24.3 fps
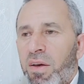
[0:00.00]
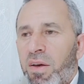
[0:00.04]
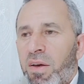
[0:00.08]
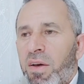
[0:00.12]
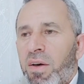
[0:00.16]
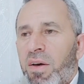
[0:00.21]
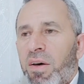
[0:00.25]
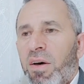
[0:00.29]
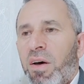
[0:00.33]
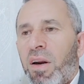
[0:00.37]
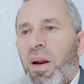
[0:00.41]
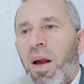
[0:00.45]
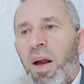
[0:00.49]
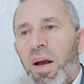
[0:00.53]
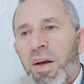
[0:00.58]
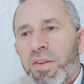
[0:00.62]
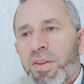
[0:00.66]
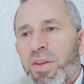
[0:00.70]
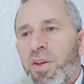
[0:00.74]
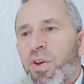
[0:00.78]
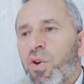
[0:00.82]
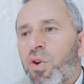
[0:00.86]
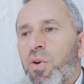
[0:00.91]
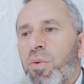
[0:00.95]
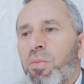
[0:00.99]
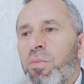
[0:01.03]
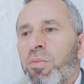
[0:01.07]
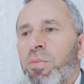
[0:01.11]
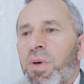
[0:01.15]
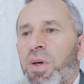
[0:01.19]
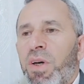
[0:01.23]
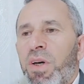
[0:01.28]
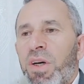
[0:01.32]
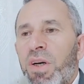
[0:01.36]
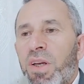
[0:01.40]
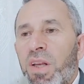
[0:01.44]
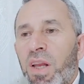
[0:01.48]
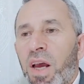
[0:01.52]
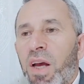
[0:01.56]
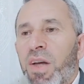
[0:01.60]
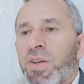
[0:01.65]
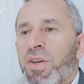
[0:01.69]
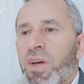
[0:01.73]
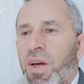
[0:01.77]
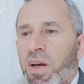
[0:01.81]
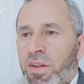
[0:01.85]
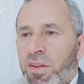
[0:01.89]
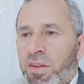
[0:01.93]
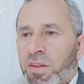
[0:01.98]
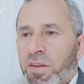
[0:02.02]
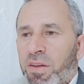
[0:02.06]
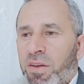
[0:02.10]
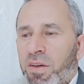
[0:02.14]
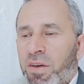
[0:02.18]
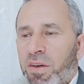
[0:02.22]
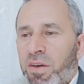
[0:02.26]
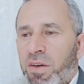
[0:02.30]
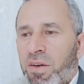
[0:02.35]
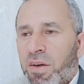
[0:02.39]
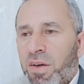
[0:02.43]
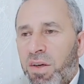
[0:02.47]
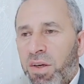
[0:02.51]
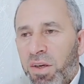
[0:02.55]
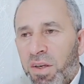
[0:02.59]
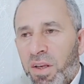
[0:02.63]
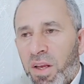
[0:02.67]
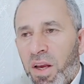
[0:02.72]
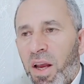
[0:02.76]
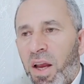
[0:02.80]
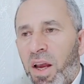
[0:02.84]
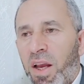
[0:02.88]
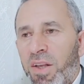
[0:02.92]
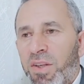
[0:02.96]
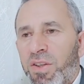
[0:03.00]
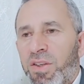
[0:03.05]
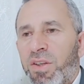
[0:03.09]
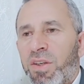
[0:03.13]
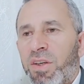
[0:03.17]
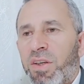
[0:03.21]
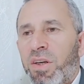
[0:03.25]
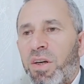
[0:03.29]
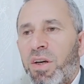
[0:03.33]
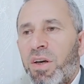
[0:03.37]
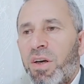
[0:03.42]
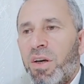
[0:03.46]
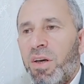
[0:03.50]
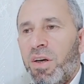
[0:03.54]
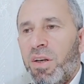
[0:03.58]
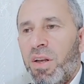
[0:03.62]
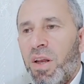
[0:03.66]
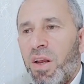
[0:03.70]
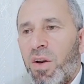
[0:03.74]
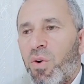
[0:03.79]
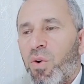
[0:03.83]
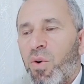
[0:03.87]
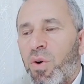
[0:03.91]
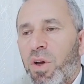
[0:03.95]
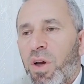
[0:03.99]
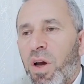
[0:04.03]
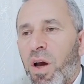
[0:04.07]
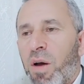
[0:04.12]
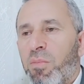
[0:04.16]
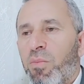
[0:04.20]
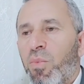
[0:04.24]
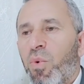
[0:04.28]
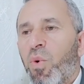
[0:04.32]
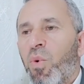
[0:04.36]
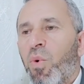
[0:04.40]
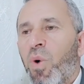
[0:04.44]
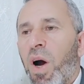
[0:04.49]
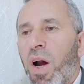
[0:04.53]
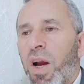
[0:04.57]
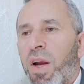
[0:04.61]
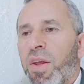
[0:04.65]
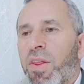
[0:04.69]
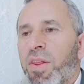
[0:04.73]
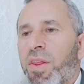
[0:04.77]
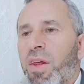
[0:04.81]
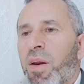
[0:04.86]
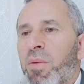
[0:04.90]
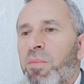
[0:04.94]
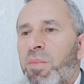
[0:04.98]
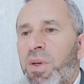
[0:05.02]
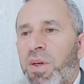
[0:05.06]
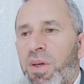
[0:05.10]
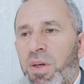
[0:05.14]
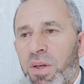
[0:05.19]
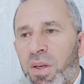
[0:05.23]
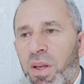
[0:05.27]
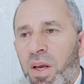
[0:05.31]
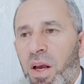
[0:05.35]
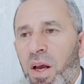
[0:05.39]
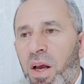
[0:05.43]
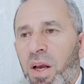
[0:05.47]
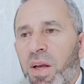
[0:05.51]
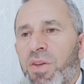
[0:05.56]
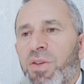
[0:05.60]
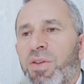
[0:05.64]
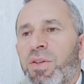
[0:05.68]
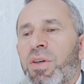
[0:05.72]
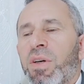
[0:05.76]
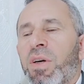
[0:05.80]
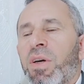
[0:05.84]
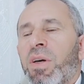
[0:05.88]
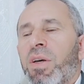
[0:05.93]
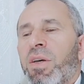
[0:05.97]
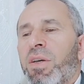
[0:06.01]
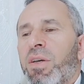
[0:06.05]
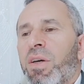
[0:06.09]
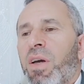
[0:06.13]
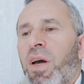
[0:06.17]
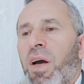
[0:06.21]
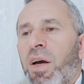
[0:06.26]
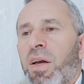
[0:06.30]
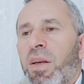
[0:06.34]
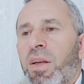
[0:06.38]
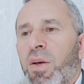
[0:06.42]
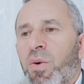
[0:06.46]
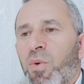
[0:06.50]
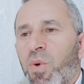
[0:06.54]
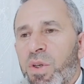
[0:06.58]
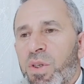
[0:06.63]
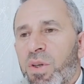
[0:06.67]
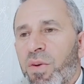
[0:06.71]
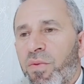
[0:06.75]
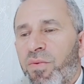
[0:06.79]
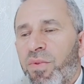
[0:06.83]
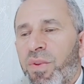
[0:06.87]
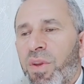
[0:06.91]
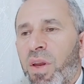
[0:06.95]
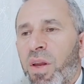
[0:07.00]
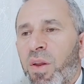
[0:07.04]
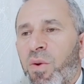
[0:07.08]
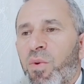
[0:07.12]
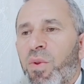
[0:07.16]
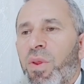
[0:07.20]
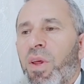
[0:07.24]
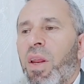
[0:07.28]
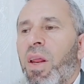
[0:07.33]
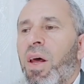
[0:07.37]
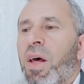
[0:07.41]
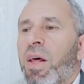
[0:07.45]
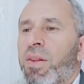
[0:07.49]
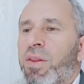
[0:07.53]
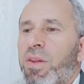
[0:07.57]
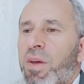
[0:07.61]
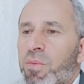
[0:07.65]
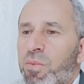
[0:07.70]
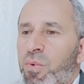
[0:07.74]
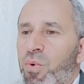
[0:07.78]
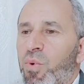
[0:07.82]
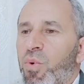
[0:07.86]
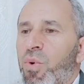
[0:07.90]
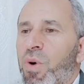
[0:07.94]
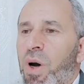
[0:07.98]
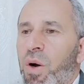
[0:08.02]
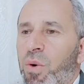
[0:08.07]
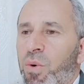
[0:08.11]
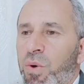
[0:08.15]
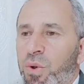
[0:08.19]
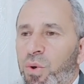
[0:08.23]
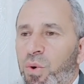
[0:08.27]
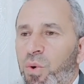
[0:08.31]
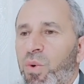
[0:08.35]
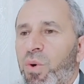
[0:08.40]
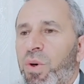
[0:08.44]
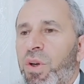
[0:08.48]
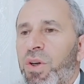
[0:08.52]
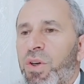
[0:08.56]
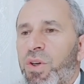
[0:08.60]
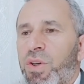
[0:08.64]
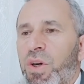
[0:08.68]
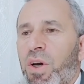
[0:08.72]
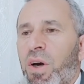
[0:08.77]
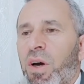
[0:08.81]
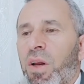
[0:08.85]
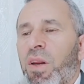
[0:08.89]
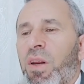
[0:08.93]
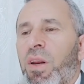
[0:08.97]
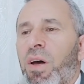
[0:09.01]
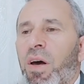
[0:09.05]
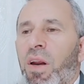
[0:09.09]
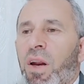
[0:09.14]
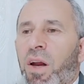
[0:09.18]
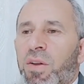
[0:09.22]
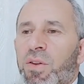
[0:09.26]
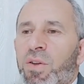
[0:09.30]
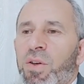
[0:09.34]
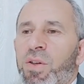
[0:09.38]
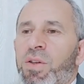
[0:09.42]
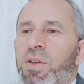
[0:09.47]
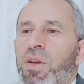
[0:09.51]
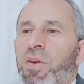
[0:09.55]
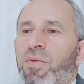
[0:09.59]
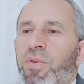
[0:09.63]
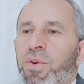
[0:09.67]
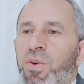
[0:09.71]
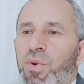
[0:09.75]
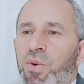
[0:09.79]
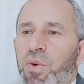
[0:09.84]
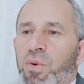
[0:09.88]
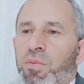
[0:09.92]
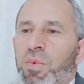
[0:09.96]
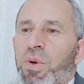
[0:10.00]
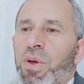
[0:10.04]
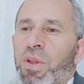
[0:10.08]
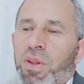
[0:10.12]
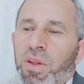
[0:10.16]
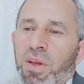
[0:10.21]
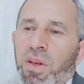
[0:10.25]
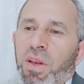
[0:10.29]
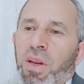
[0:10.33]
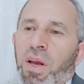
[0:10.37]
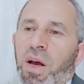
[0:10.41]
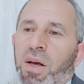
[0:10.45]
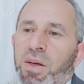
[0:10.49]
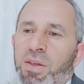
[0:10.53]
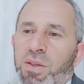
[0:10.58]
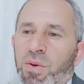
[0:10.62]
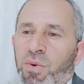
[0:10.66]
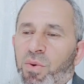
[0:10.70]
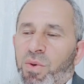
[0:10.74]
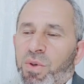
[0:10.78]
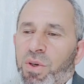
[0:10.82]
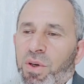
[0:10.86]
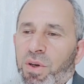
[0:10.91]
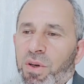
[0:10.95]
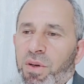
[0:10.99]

راح أعطيكم علاجات علاج للركب وأكثر من علاج يعني وصفتين وثلاث طبقوها وادعوا لي إن شاء الله راح تستفيدون بإذن الله عز وجل